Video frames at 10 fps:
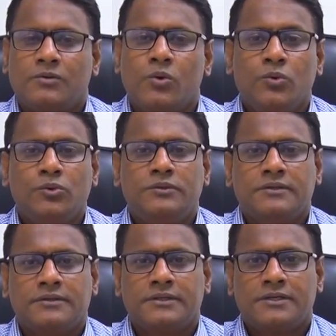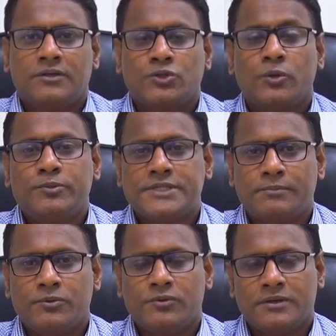হলুদ কেউ
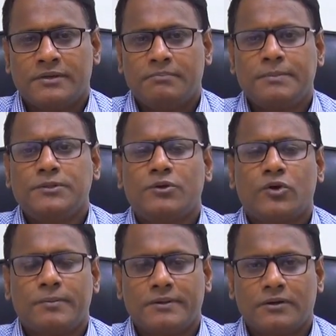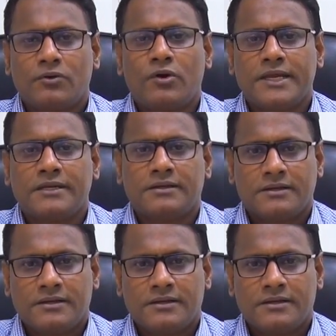সবুজাবো বিভিন্ন রকমের রঙের